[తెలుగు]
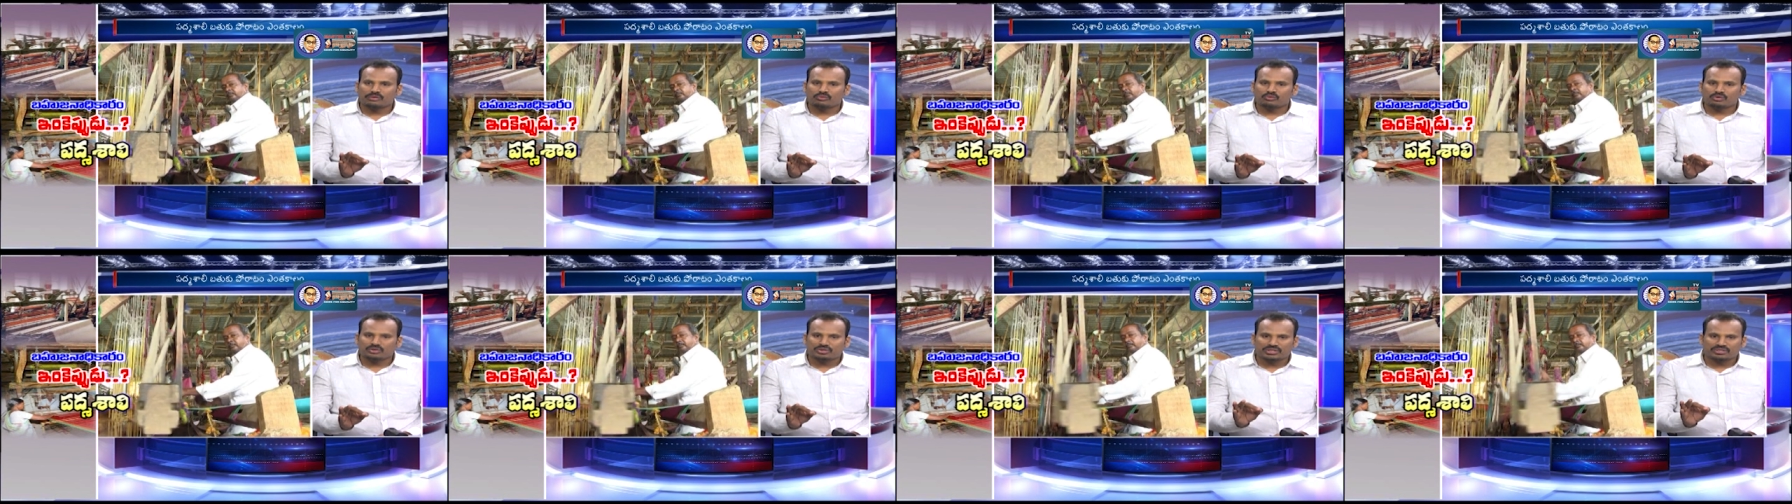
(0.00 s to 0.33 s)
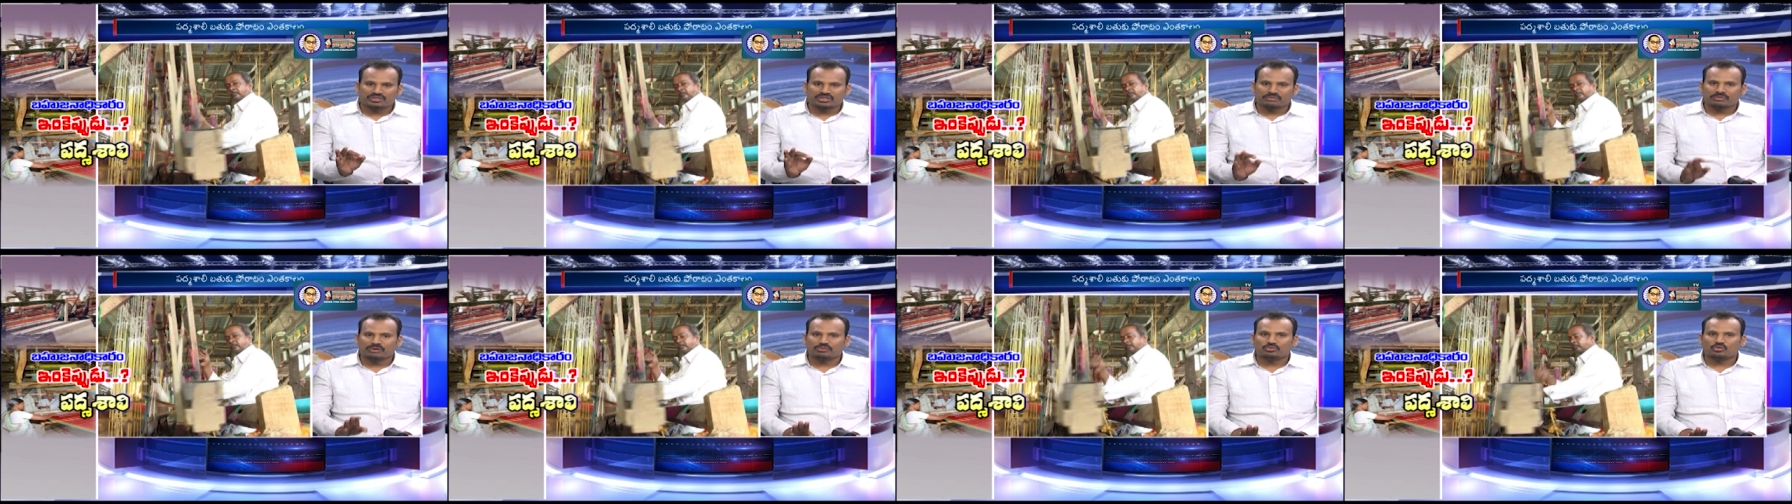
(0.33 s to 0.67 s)
వచ్చే
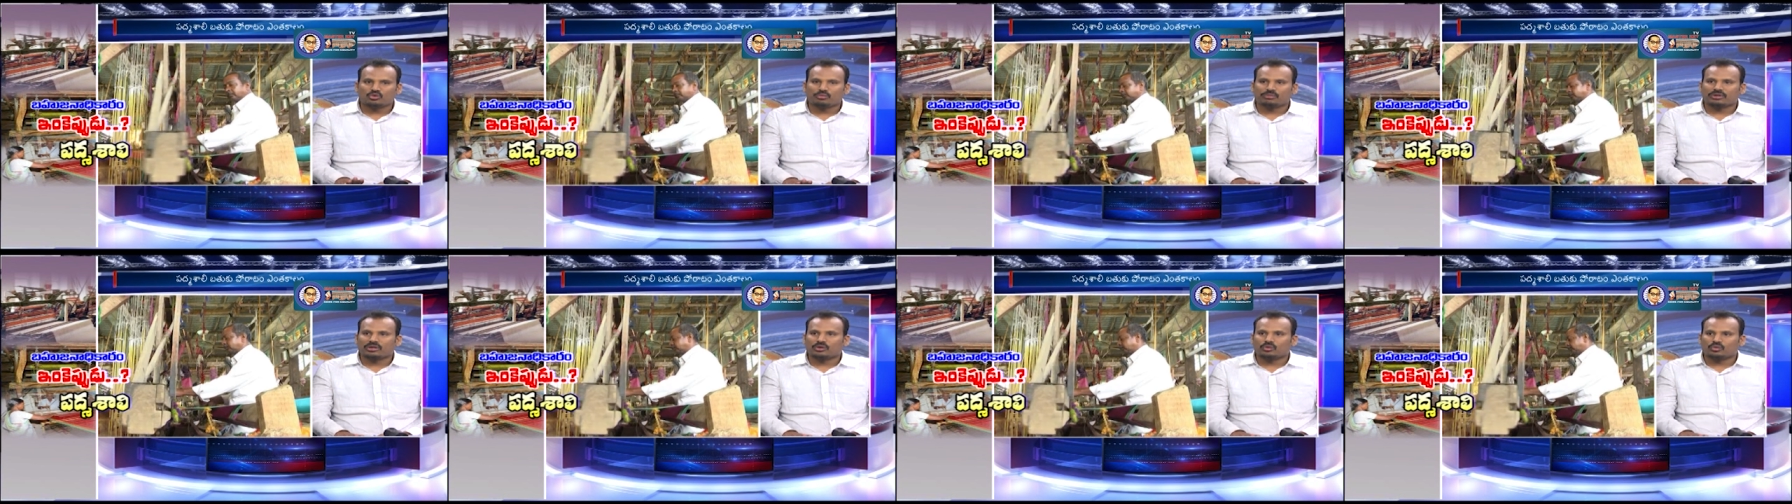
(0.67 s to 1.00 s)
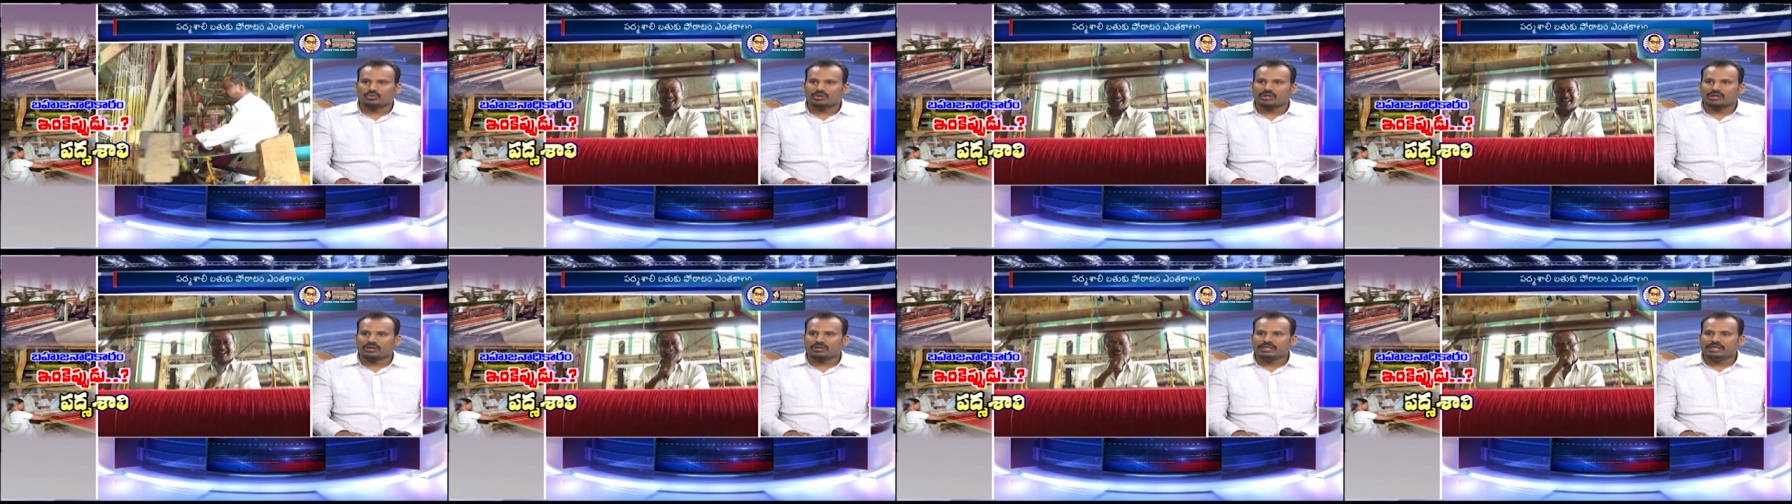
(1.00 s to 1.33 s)
సమయం లోపల
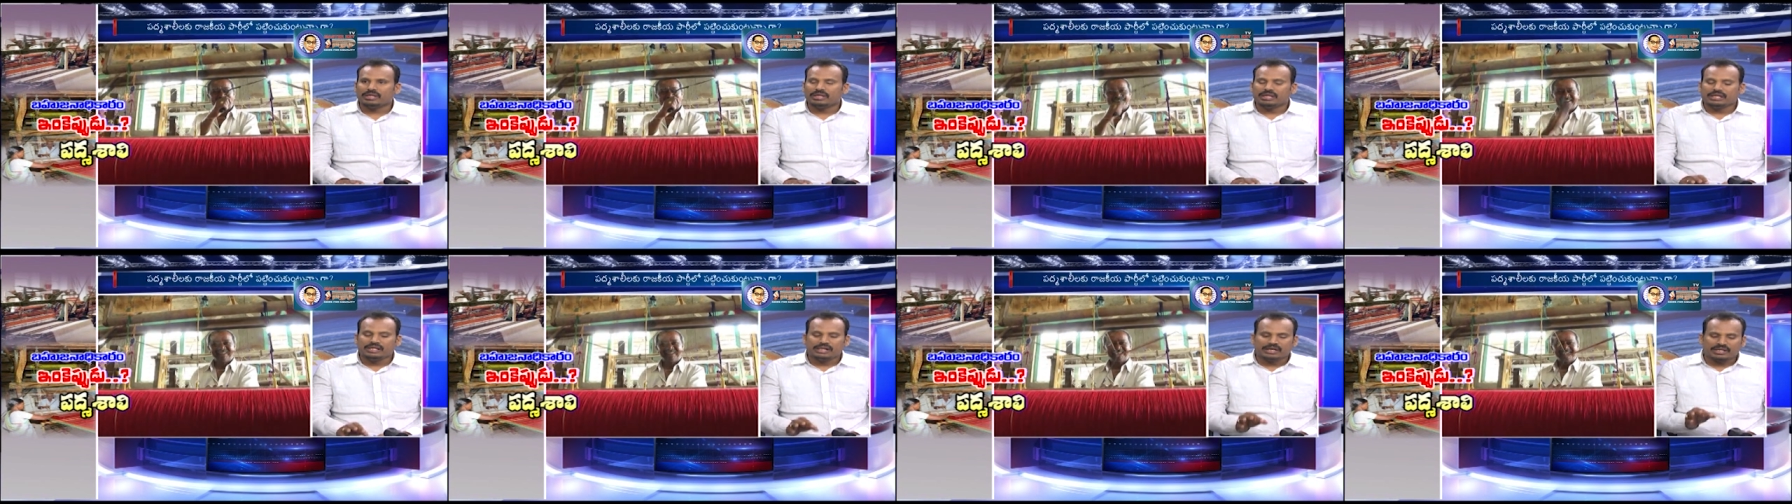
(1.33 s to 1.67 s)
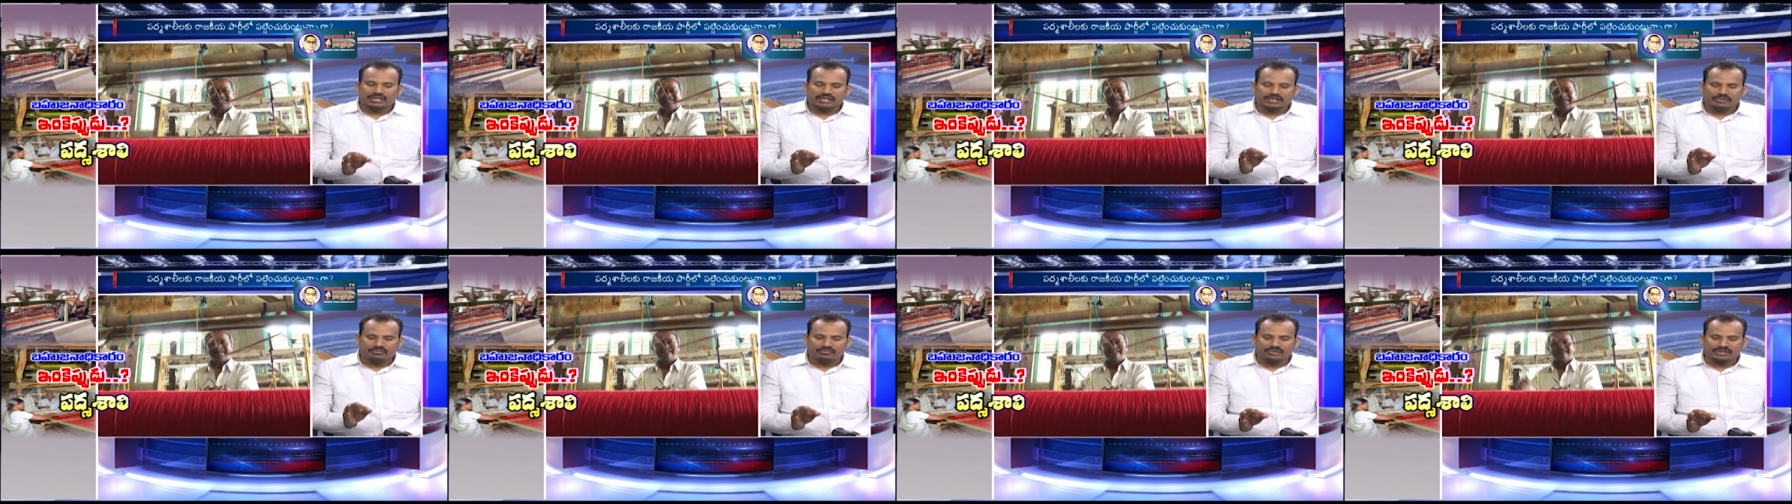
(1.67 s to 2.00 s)
కూడా
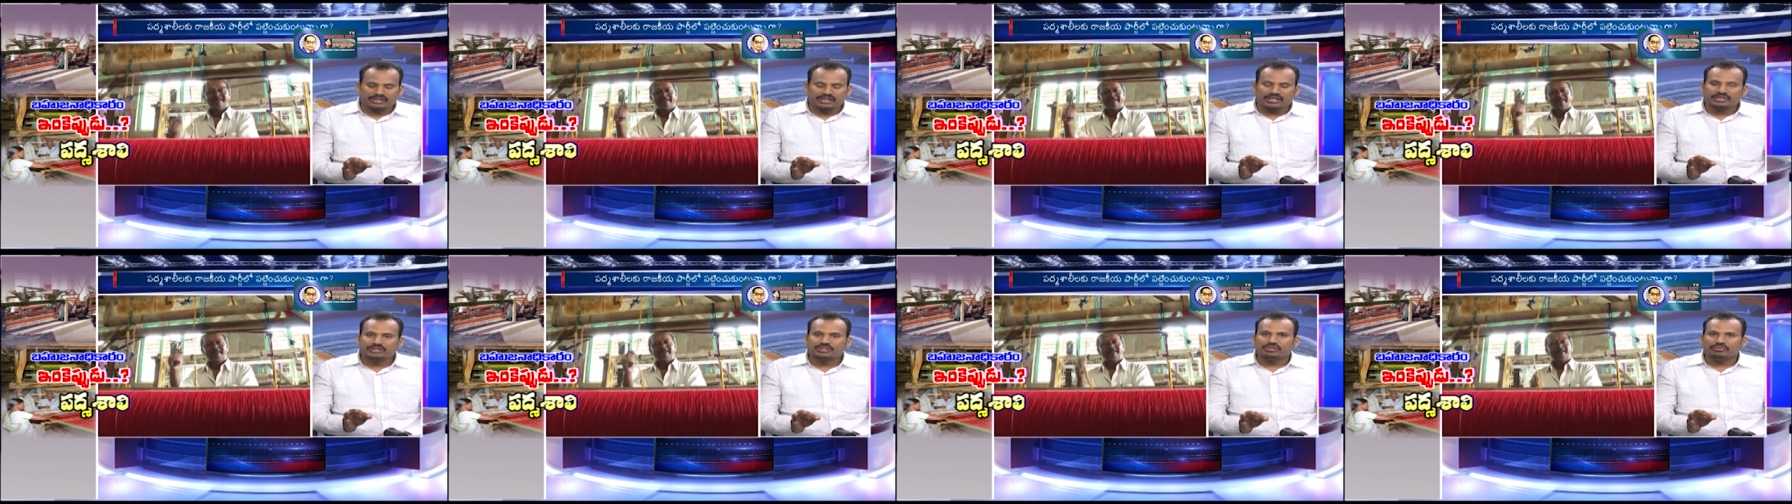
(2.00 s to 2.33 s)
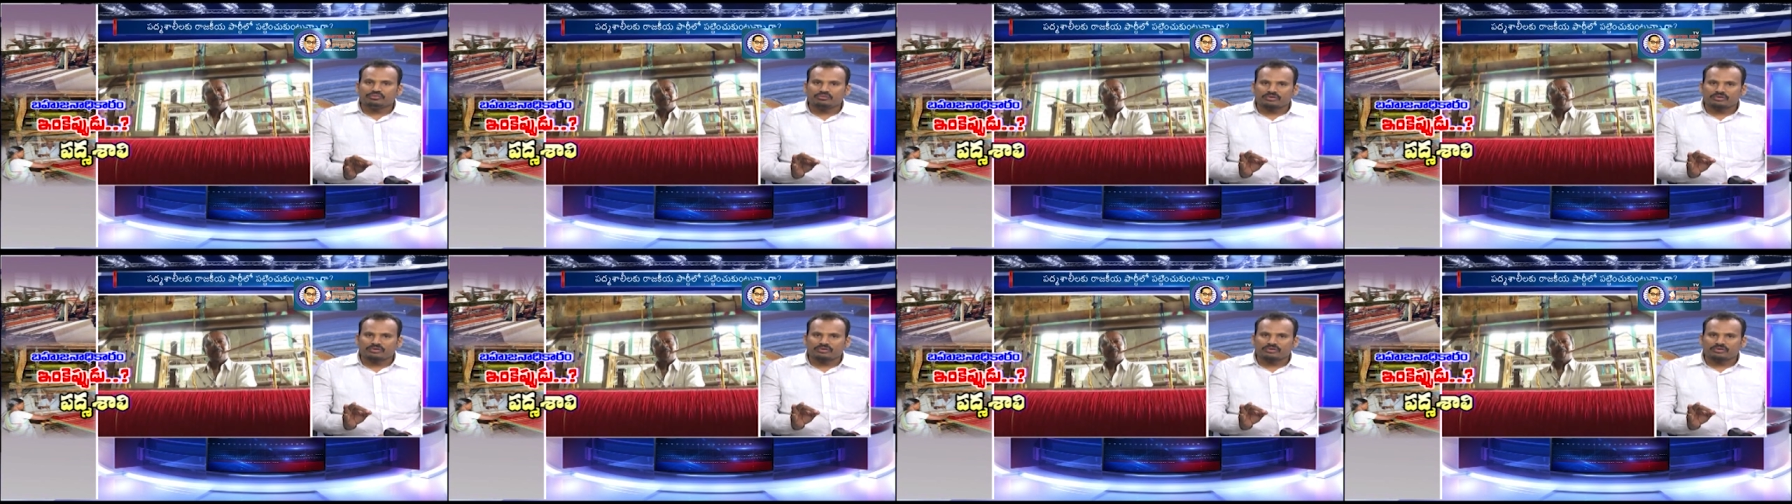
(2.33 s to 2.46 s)
ఈ విదేశీ